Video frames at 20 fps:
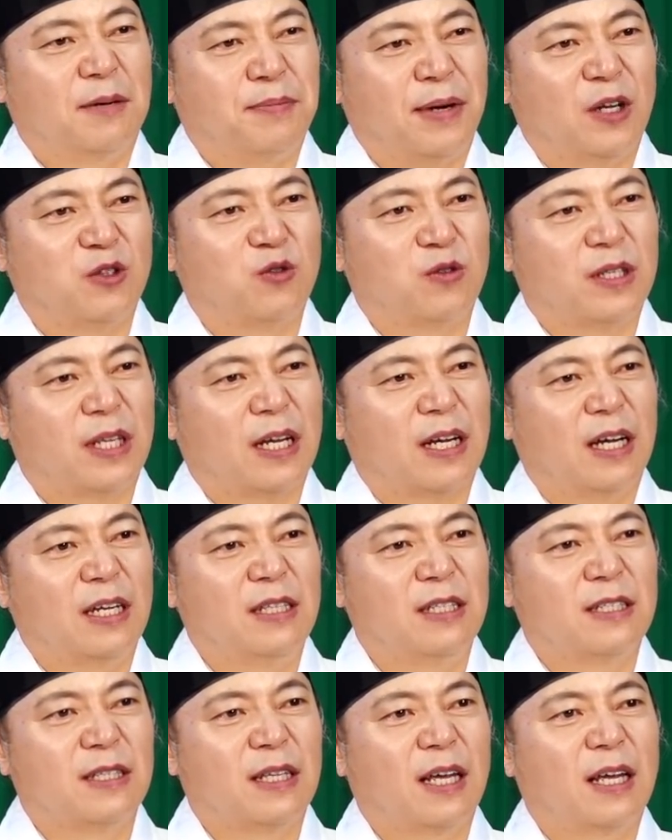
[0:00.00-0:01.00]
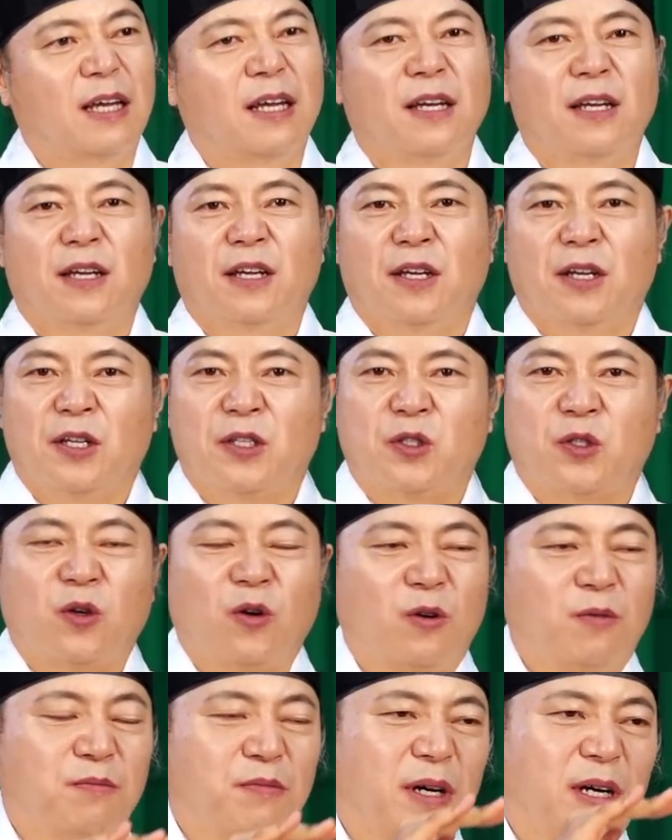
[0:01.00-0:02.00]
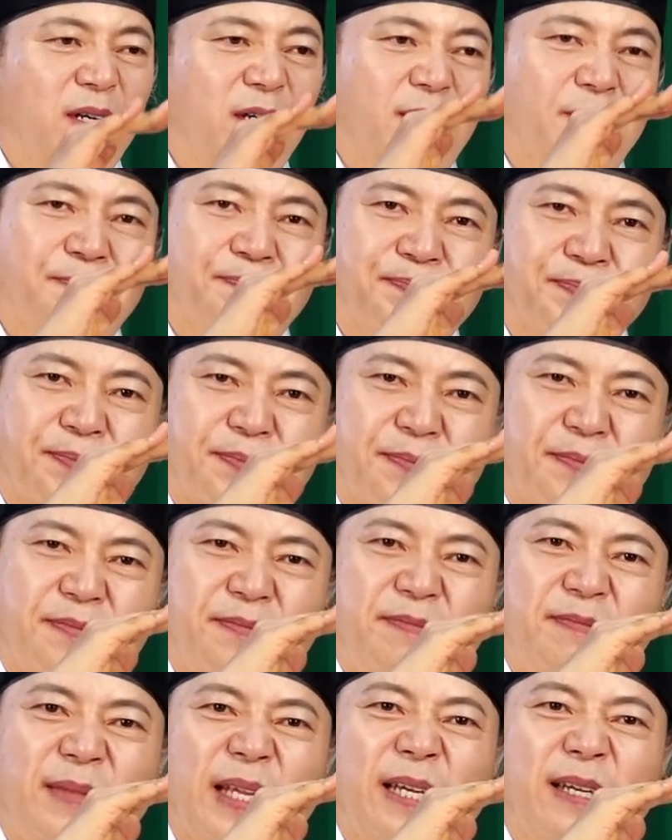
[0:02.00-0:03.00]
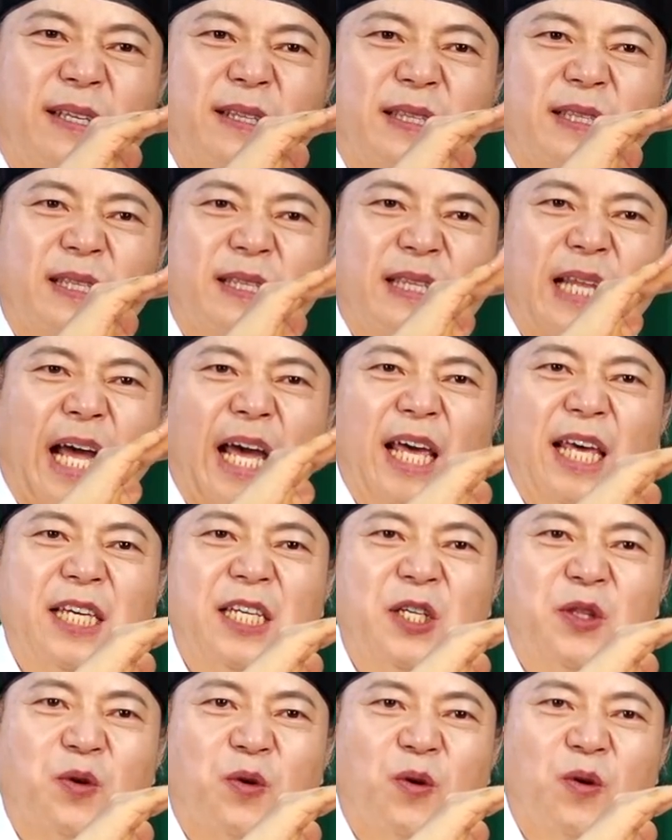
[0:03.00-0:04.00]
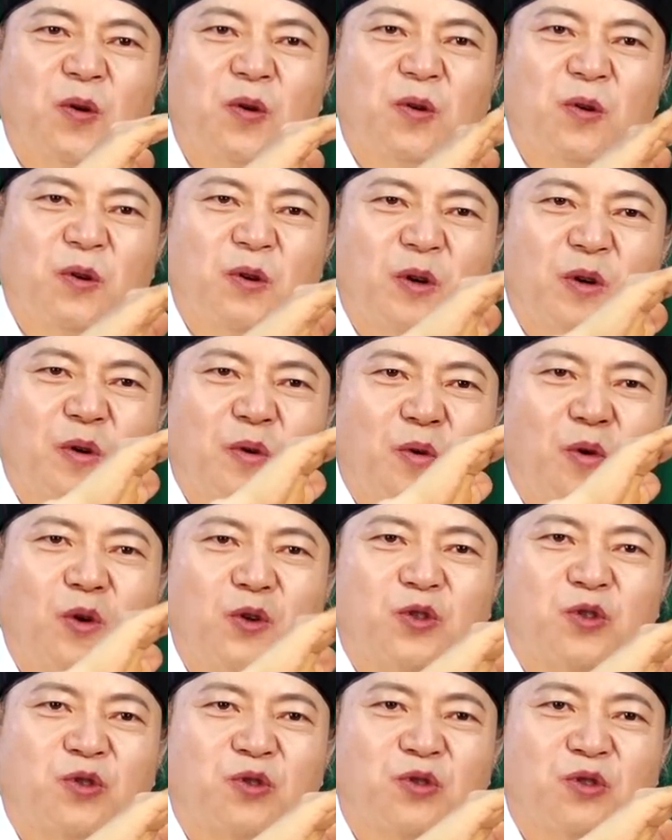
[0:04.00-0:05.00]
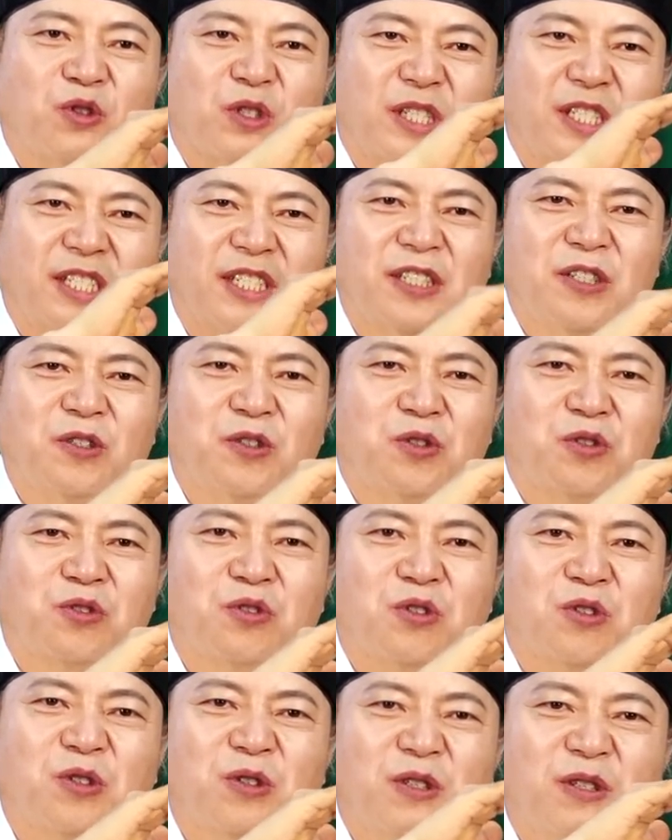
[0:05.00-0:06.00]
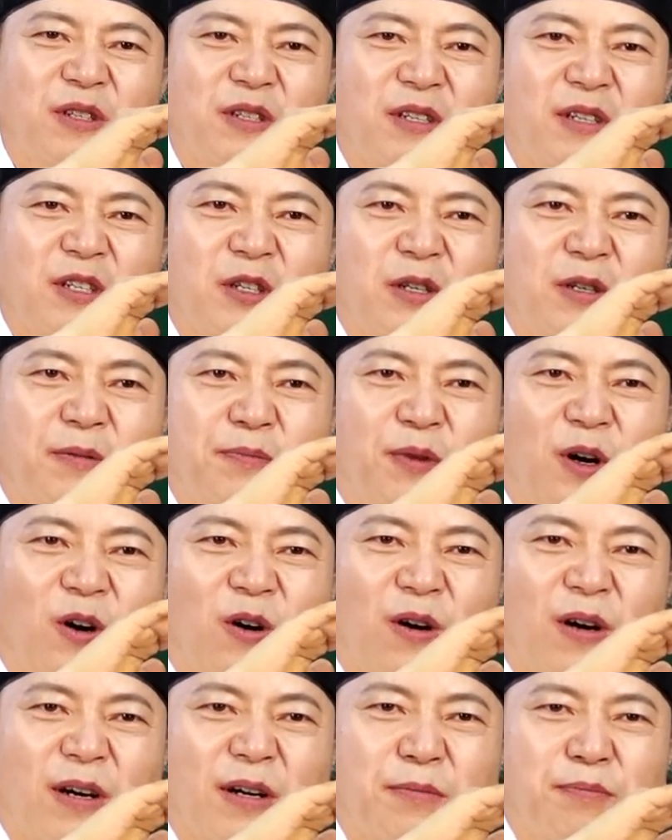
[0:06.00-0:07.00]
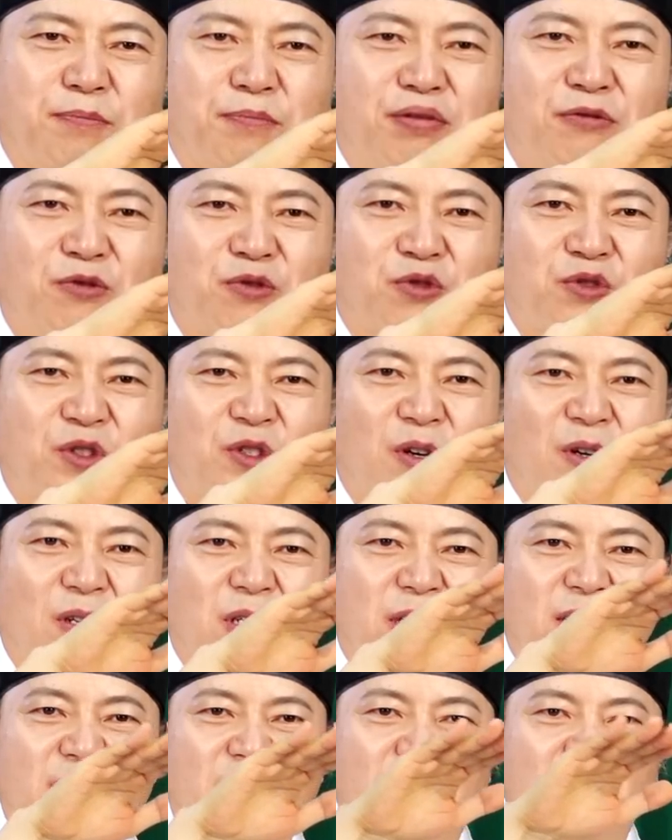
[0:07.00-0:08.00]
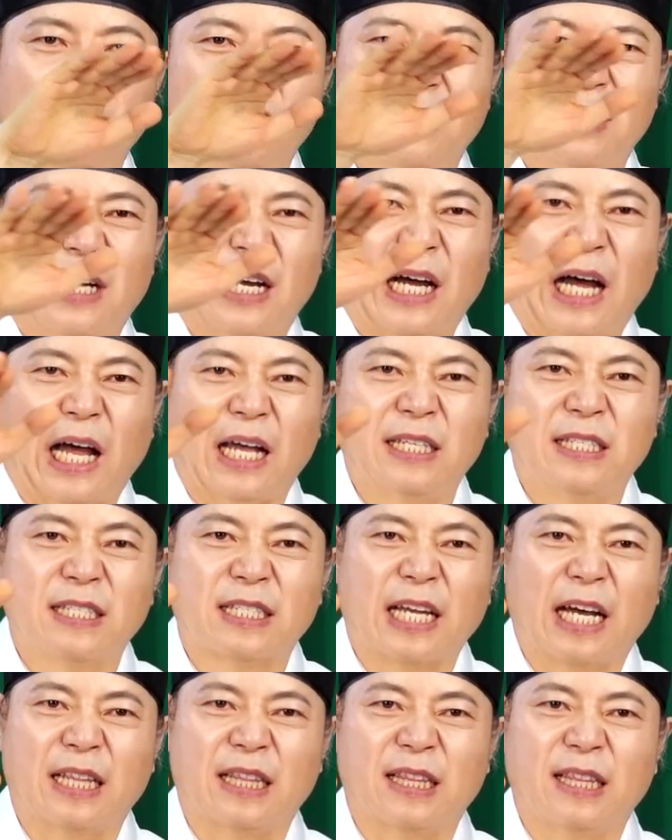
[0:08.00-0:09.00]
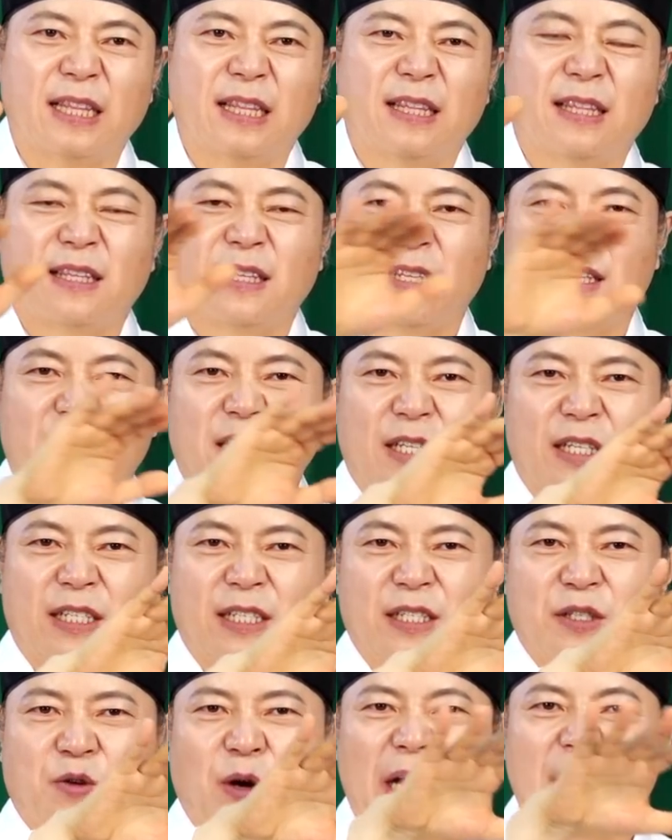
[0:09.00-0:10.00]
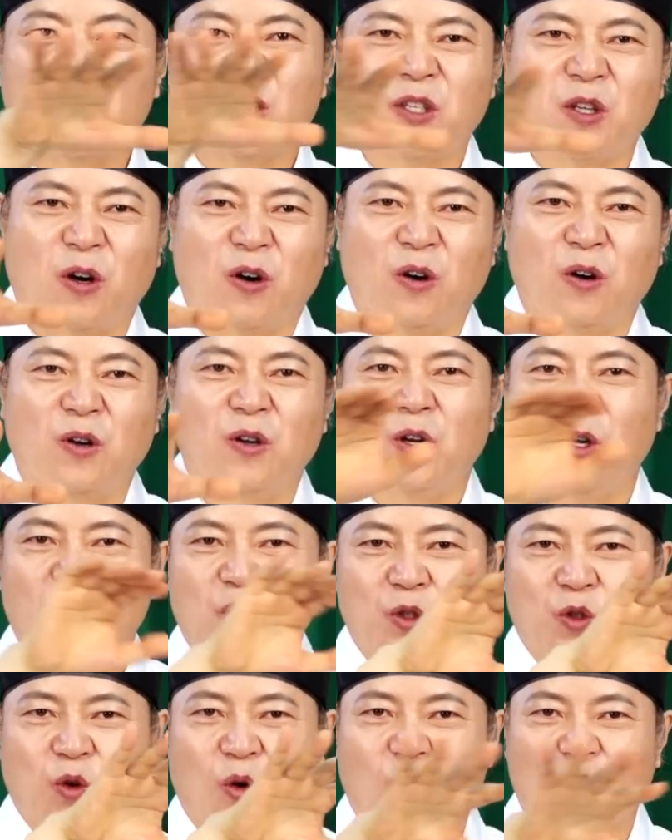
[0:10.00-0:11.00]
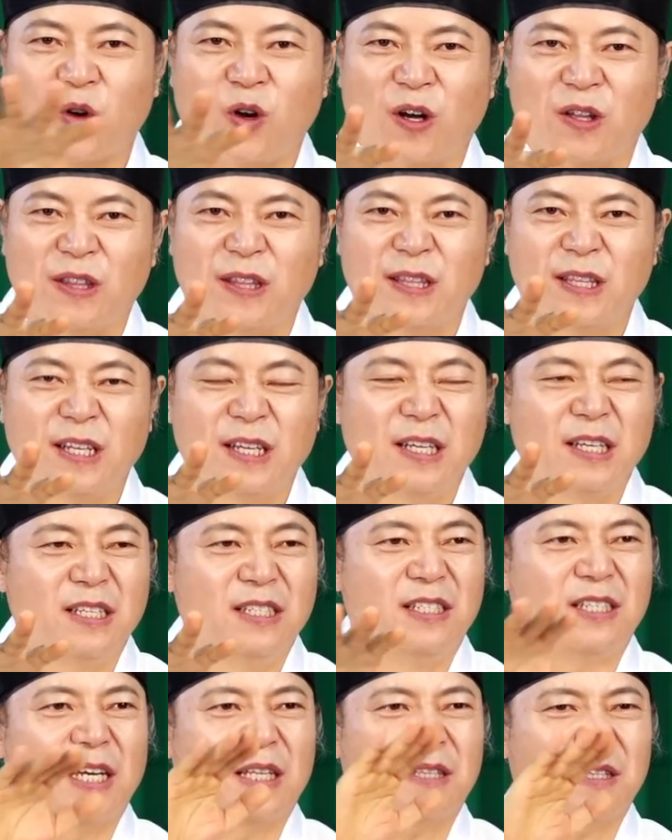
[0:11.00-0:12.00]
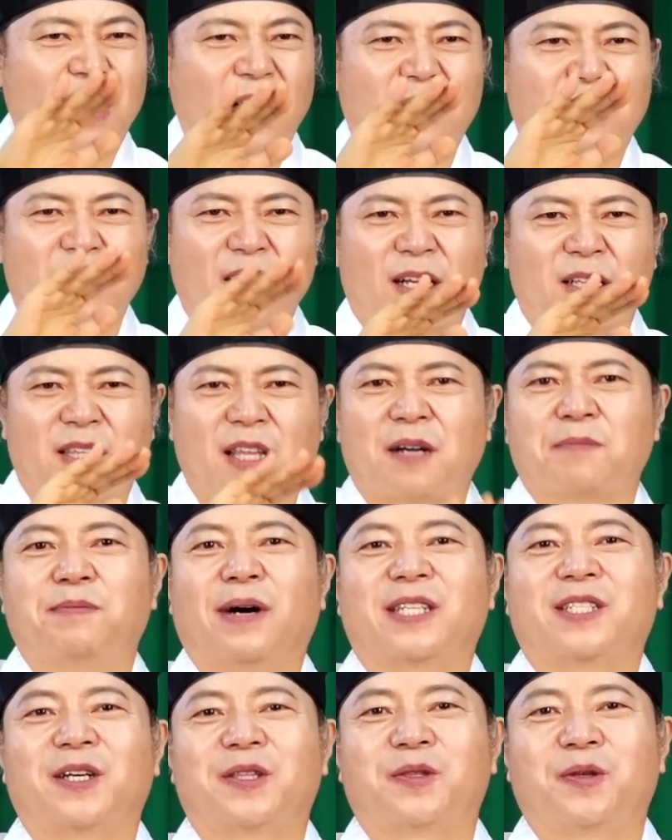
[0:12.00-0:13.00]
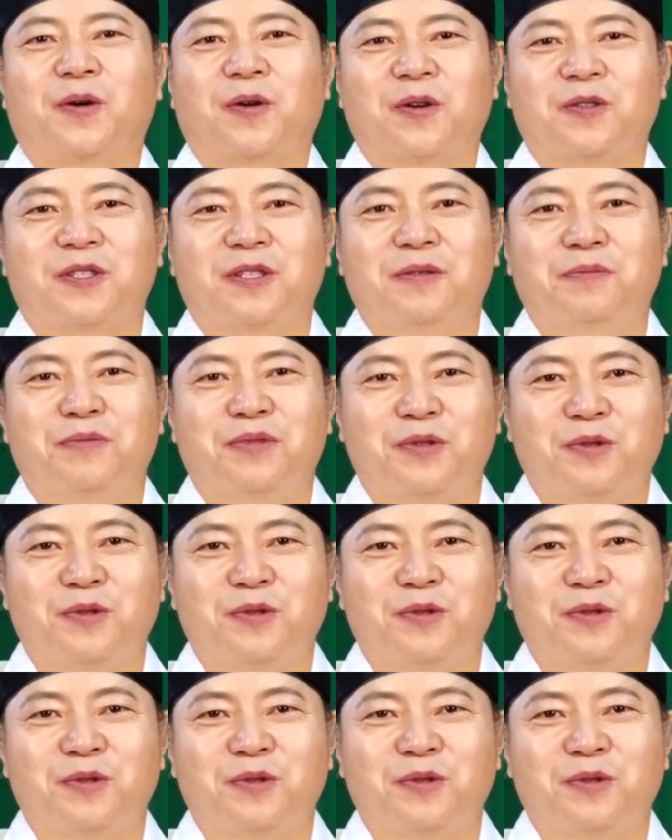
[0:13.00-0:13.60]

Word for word: 봐줄 때가 있는데 정말 다행히도 호수, 층수, 뭐 풍수적 그 안산, 그 환경, 조건 이게 딱딱딱 맞아떨어지는